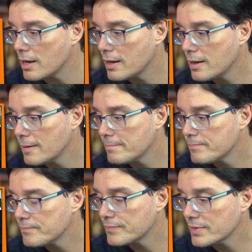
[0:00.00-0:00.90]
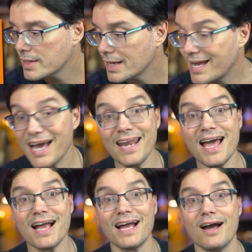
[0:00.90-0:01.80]
me pega do Ney, né? Cara,
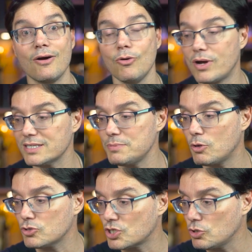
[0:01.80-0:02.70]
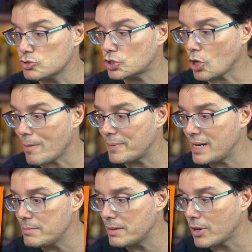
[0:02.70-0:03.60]
Caraca, que... o Casimiro conseguiu dar um stop
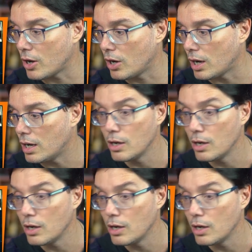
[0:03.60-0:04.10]
nele mesmo, ó. ó.